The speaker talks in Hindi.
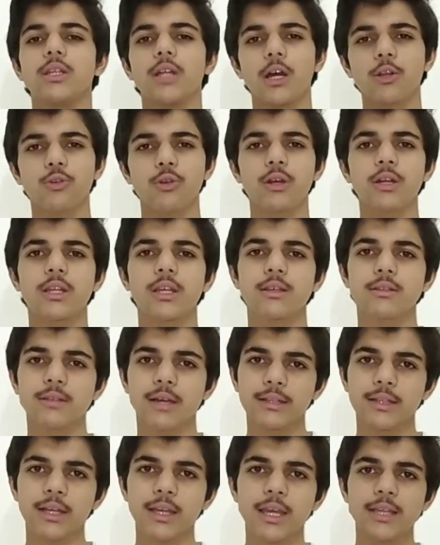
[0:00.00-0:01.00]
या तो अगर ये
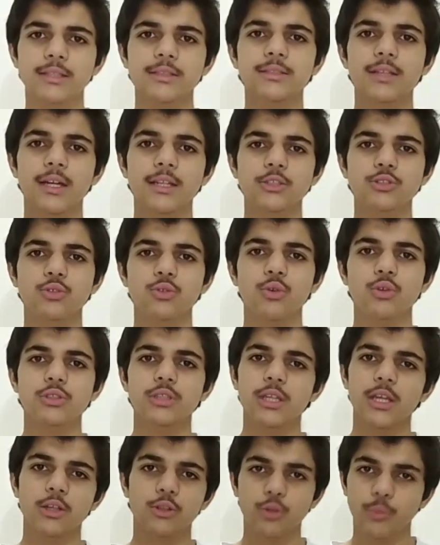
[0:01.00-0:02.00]
ज़्यादा केसेस आने शुरू हो
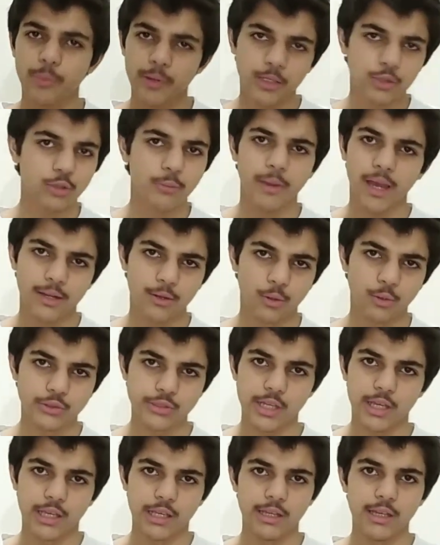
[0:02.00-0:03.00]
जाएंगे तो फिर तो बैन हो
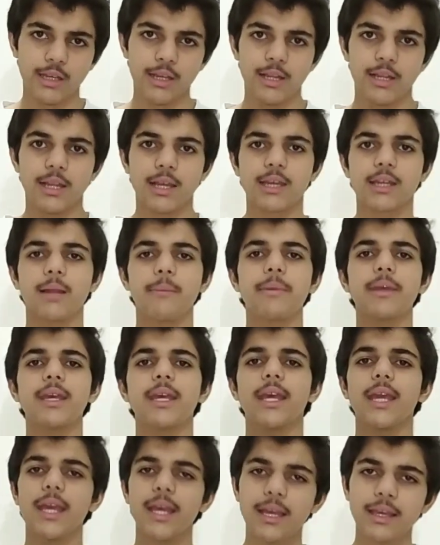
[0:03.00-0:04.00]
जाएगी लेकिन अभी
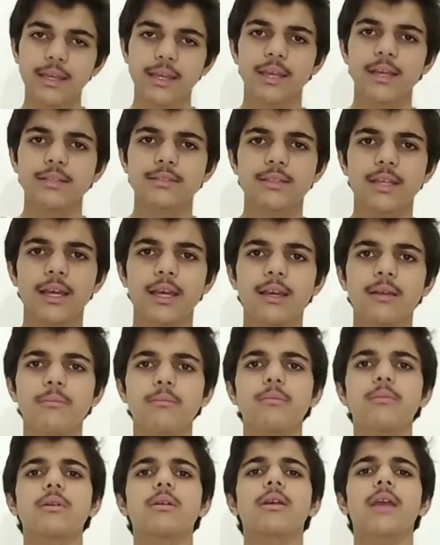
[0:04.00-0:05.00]
एक केस है
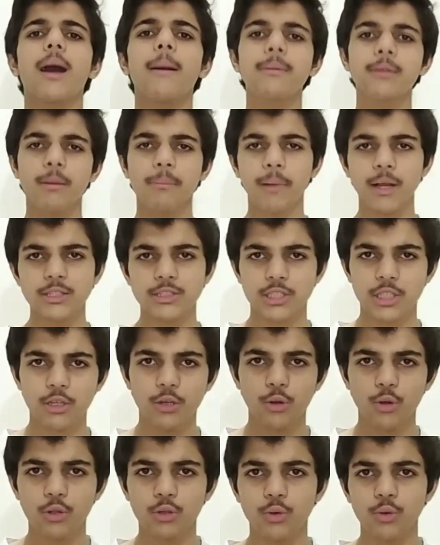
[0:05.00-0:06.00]
क्या पता पाँच
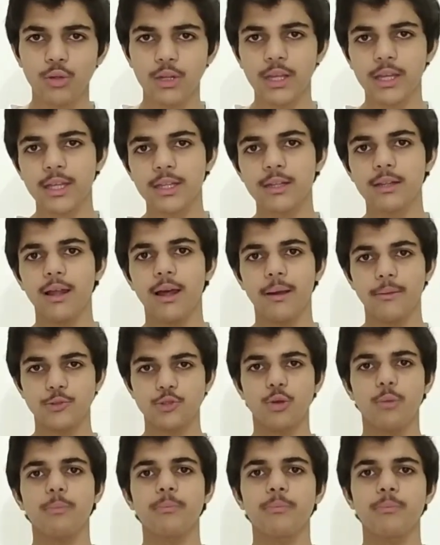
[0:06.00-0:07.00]
छः और हों लेकिन
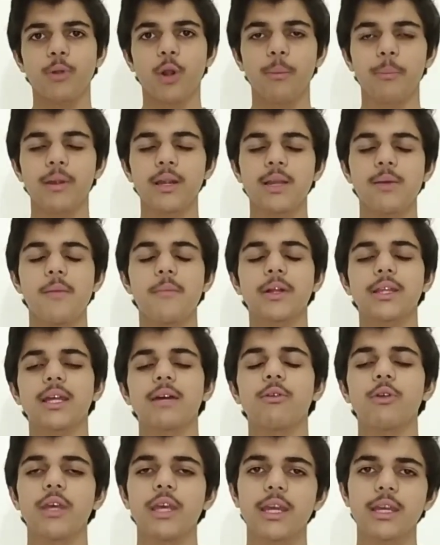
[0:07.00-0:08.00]
जो प्रॉपरली हमें
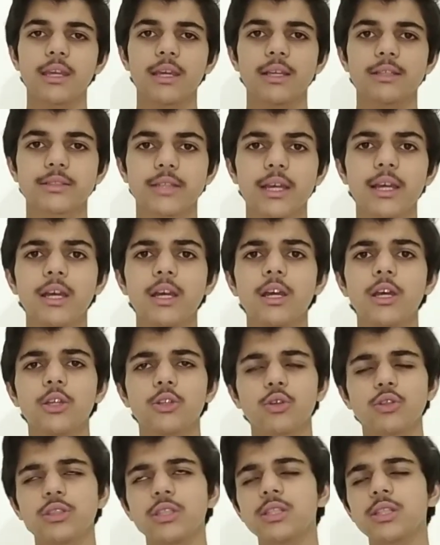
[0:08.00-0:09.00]
पता है वो एक केस है
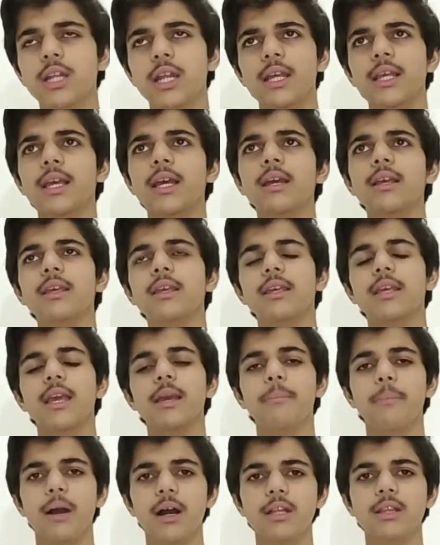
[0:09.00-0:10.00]
तो इसी तरह ये
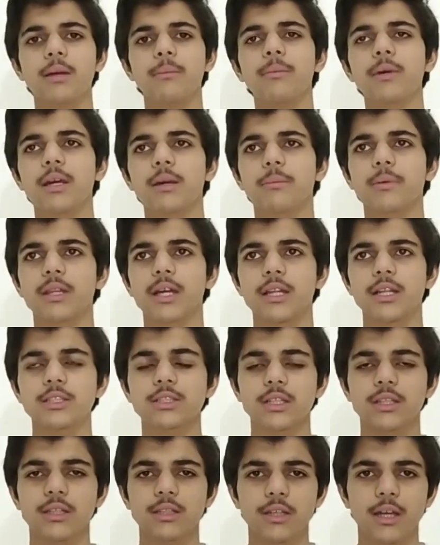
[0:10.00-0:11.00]
ये बात हम बताना
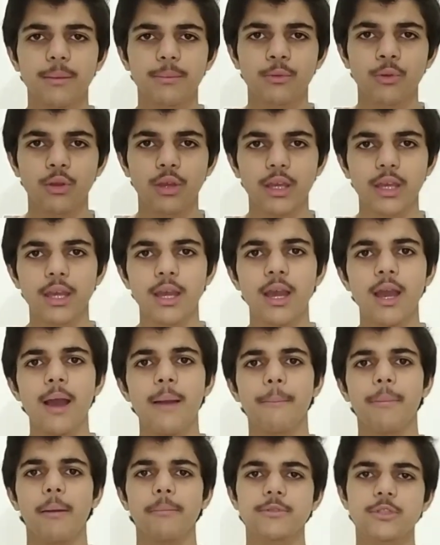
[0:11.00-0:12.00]
चाहता था आपको कि
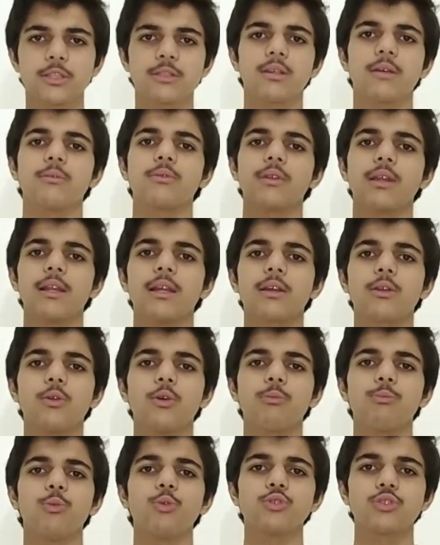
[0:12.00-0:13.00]
पबजी से मुतलिक
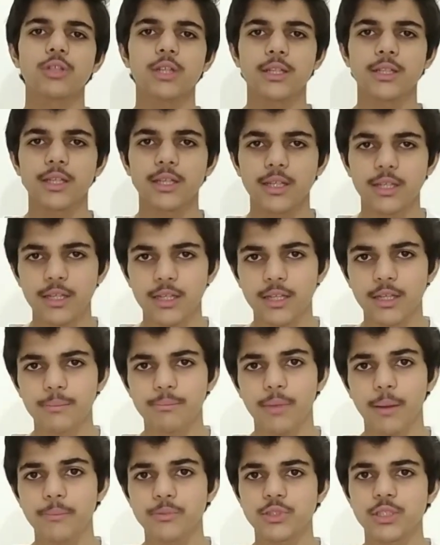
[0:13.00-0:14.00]
लोग पूछ रहे थे कि
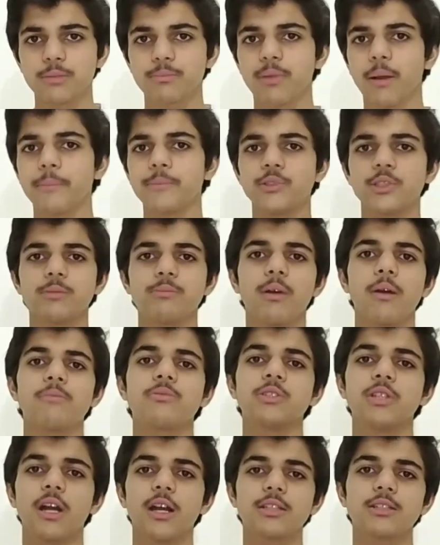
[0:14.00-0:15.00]
पबजी पबजी
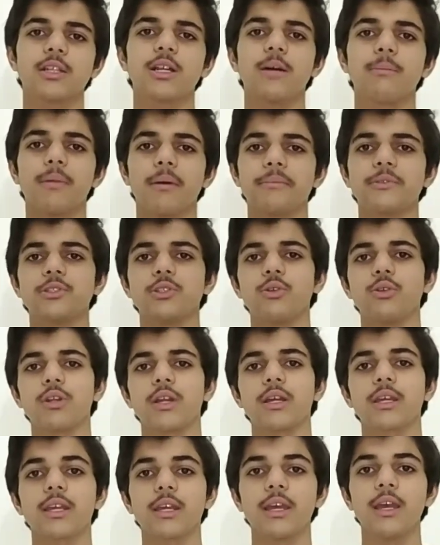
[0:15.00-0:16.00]
पबजी हर जगह पबजी हो
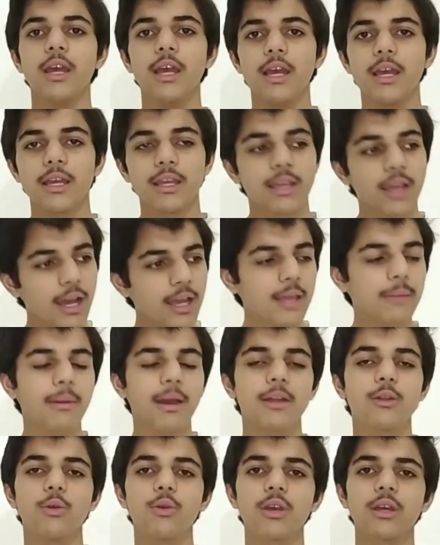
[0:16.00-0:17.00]
रहा है कि क्या ये
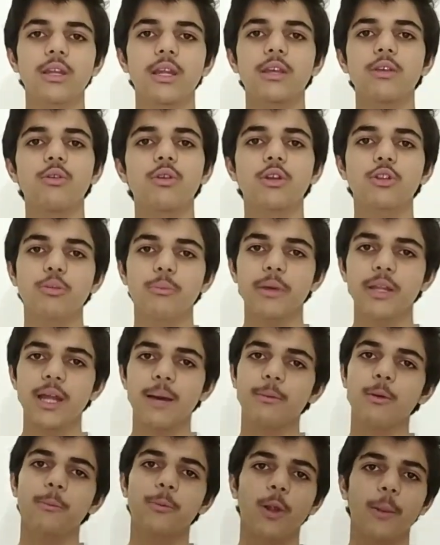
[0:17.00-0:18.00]
बैन होगी नहीं होगी तो मैंने
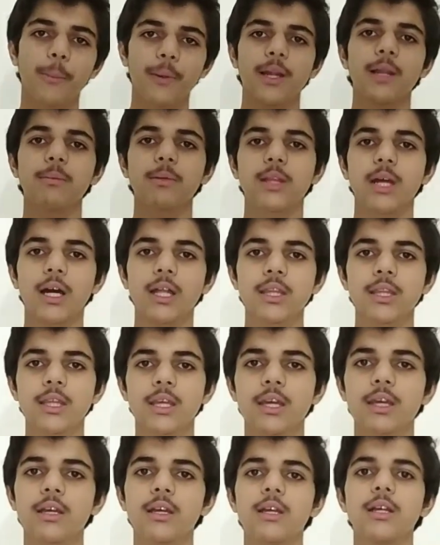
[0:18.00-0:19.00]
आपको प्रॉपरली बता दी
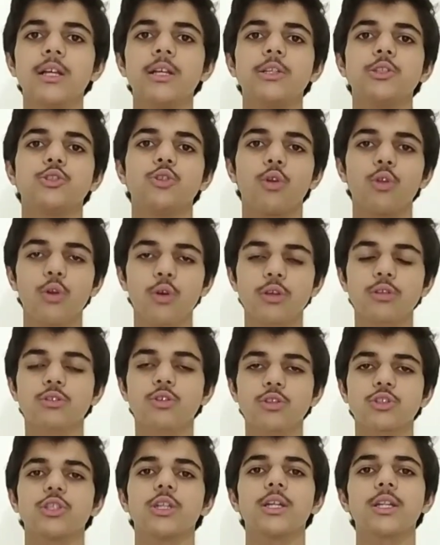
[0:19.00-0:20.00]
है जो लोग
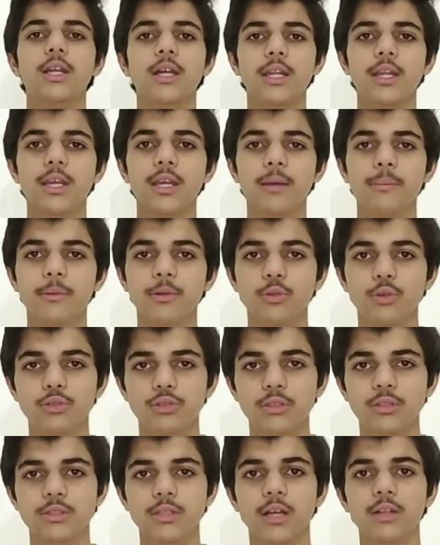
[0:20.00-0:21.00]
इसको शेयर करेंगे अपने
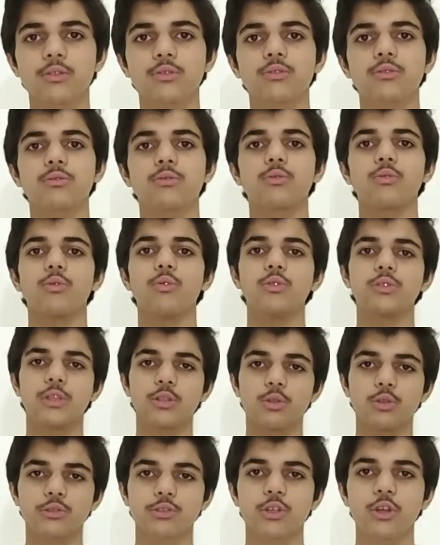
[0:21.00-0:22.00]
दोस्तों के साथ
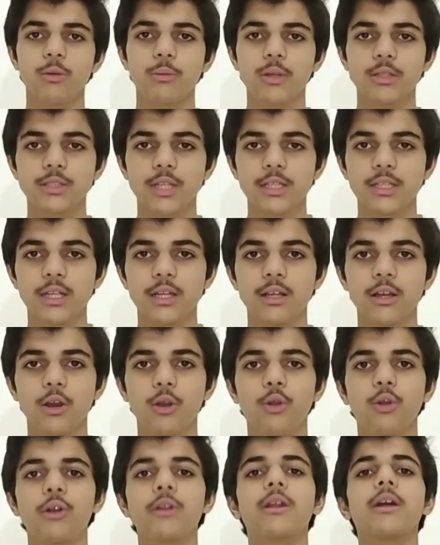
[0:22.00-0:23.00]
उनके दोस्तों का पता चल जाएगा
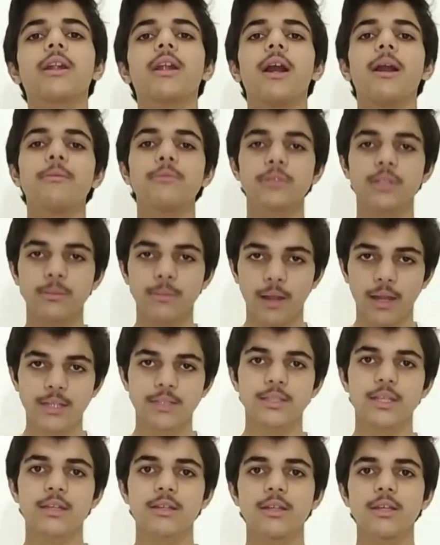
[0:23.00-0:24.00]
और आराम से
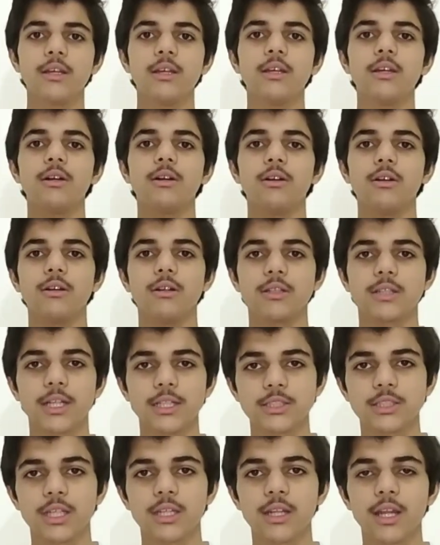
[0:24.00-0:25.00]
बैठ जाए
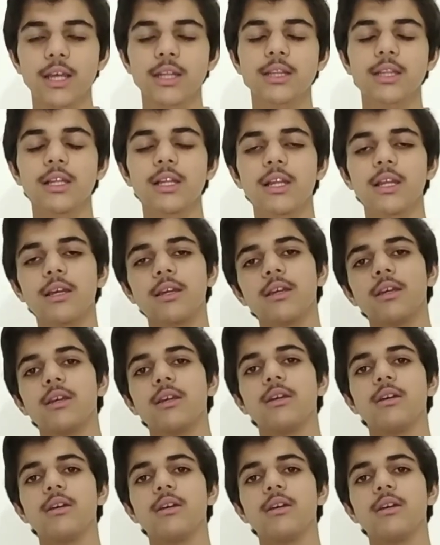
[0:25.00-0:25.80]
टेंशन ना इतनी लें